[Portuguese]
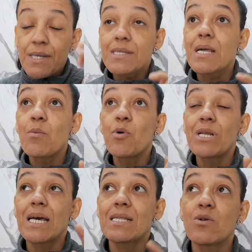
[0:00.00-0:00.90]
dar uma
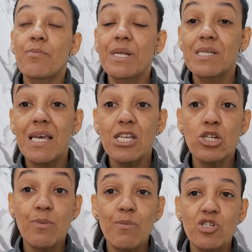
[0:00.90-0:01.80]
olhada num presente,
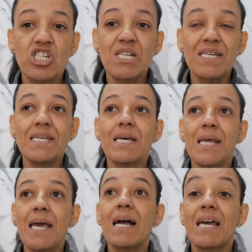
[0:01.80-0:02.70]
numa mochilinha,
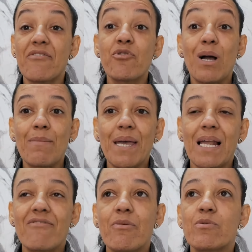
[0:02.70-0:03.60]
né? Aí ela falou que amanhã
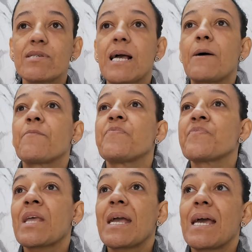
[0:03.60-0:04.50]
ela vem buscar.
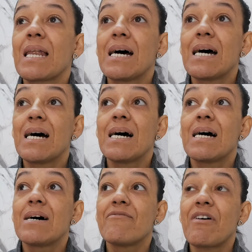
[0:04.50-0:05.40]

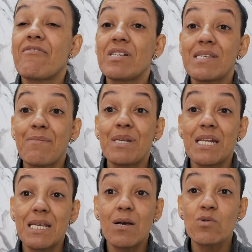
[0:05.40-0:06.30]
Ela vai ver se a
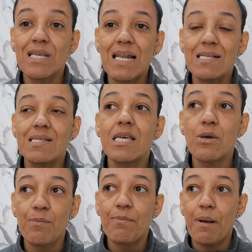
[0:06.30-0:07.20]
menininha usa
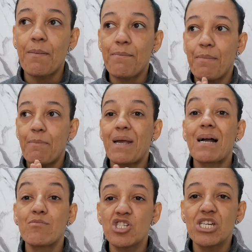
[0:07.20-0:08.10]
lacinho, para pegar
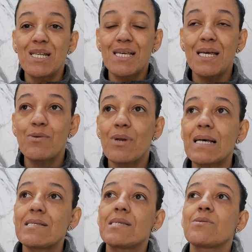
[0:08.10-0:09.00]
a mochilinha e um
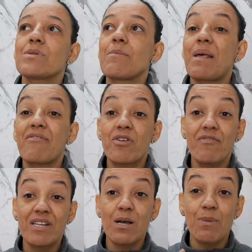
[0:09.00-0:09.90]
lacinho também. Ela falou que
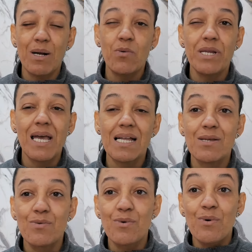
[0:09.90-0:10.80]
vai dar uma
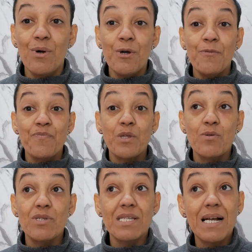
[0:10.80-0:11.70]
curiada no,
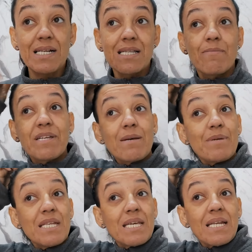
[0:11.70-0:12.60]
no Instagram da mãe da
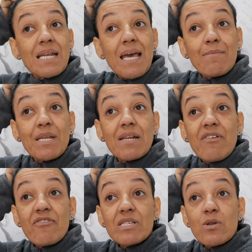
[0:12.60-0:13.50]
menina, né? A menina
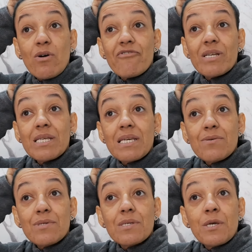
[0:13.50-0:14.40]
vai fazer nove
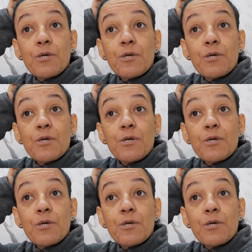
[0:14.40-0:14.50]
aninhos